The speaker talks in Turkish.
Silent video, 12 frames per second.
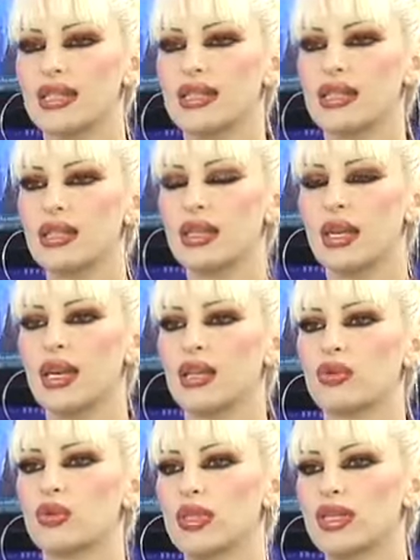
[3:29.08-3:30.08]
için
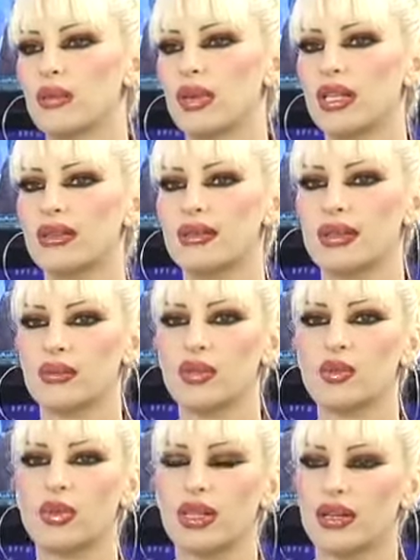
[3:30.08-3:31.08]
süresi belirtilmiş
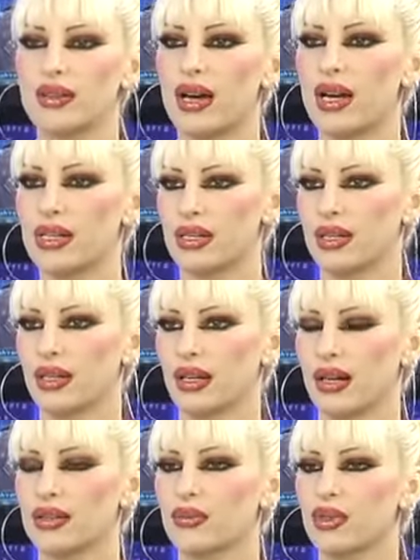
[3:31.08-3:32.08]
bir kader
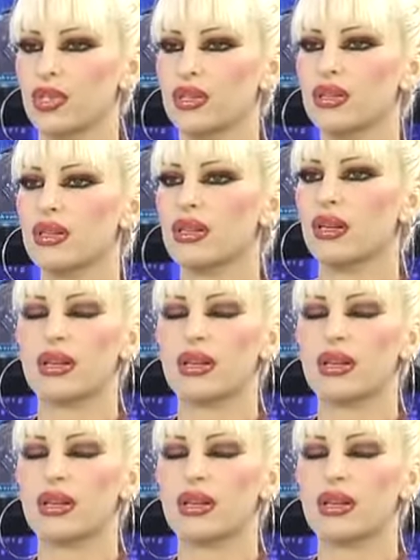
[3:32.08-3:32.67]
yaratmıştır. Selam.